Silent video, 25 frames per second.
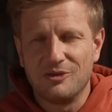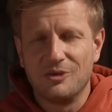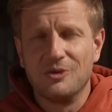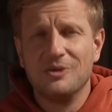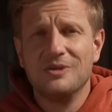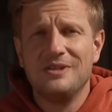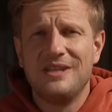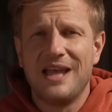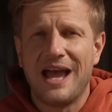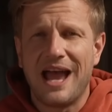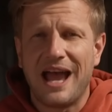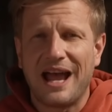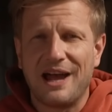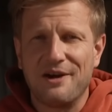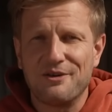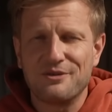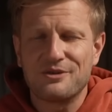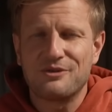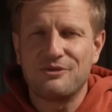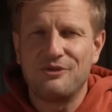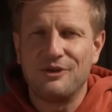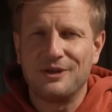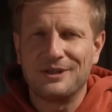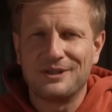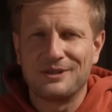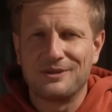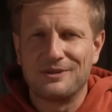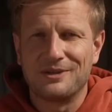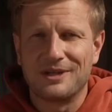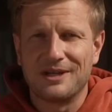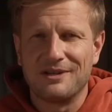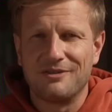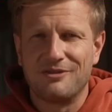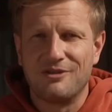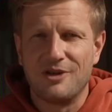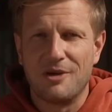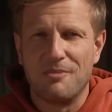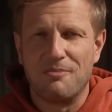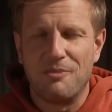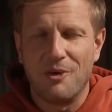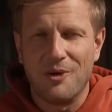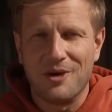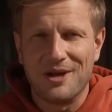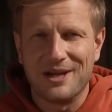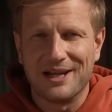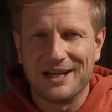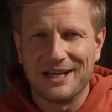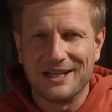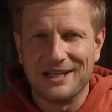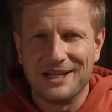und Herausforderungen für
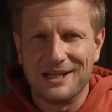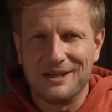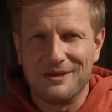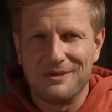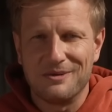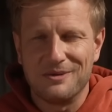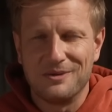Bäuerinnen